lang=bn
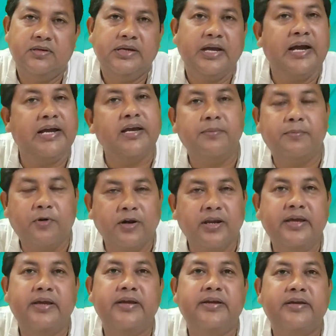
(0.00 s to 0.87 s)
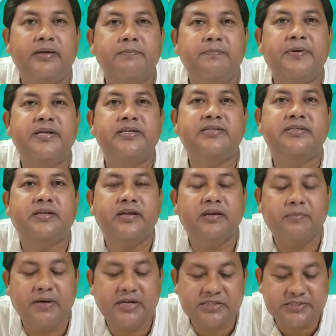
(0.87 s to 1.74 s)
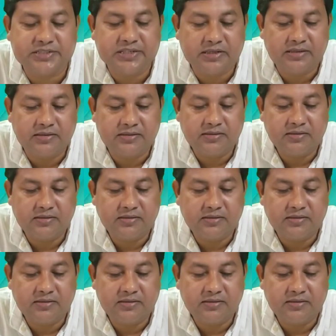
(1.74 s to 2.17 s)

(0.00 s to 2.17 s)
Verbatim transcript: কাকে বলে এই টেম্পারেচার ইনভারশান